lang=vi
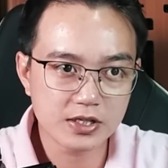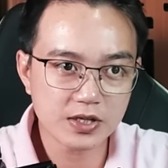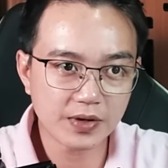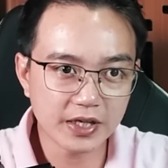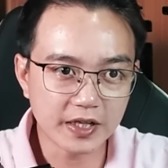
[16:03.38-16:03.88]

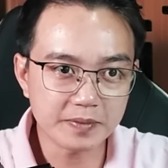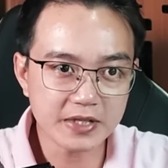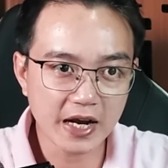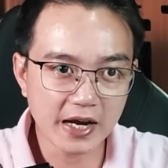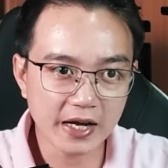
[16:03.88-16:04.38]
Sau khi kiểm
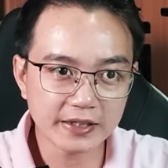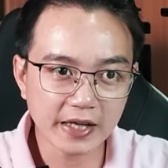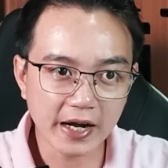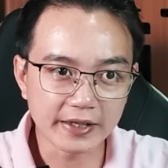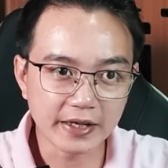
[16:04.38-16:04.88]
tra anh
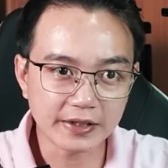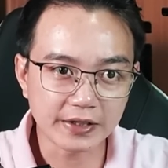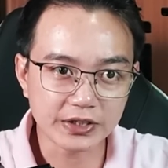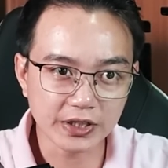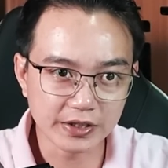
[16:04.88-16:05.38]
Tài đã thực
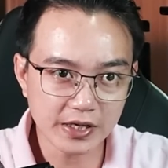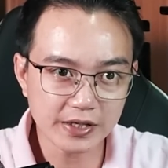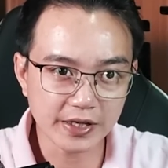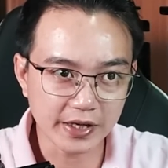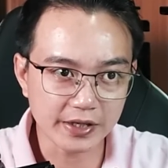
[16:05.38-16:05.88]
sự ngất
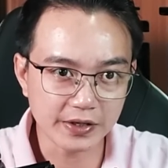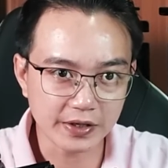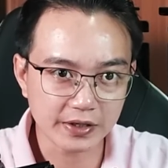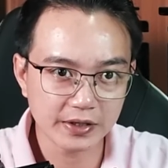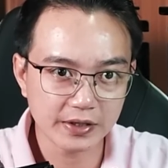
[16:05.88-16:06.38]
đi hay chưa,
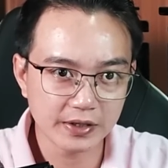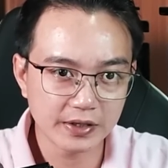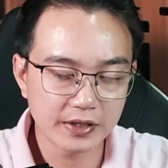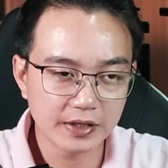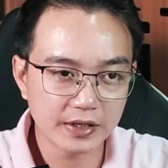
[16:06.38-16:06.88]

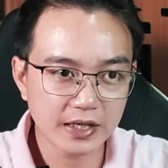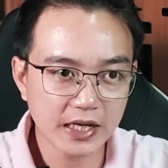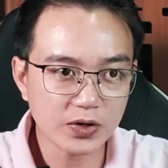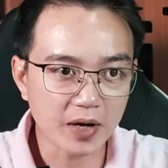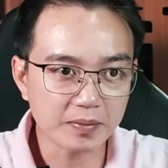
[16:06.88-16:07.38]
các
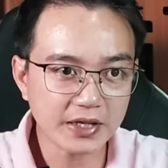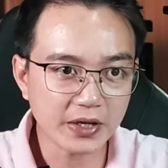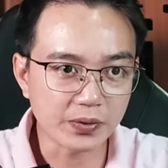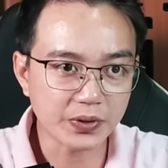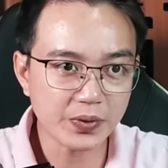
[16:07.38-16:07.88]
đoàn bắt
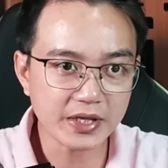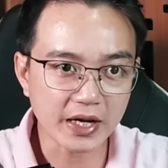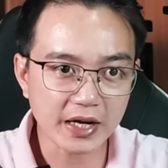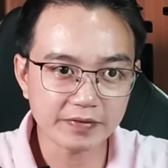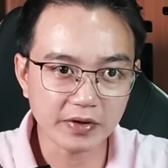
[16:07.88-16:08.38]
đầu trói
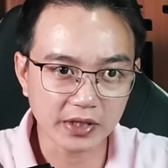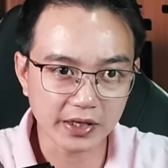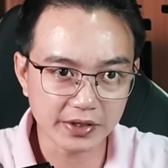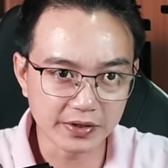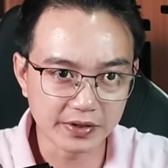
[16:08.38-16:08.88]
chặt anh vào
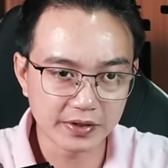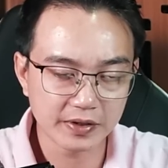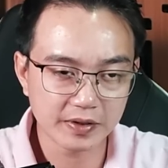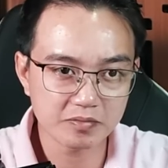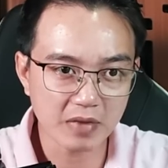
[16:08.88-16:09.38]
thành giường
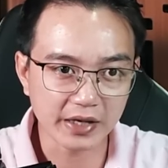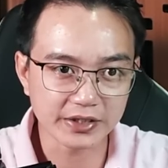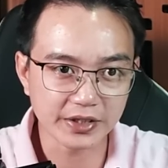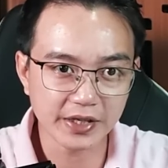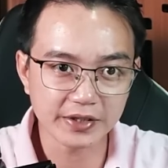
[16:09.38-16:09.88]
bằng
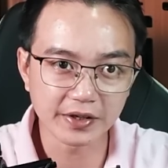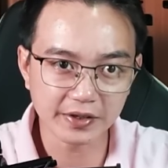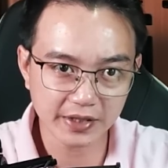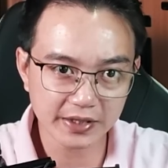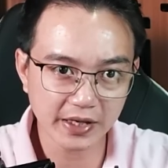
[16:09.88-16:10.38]
sợi dây thừng
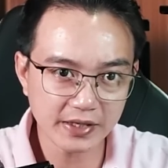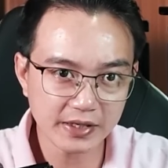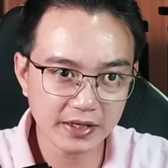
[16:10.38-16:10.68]
chắc chắn.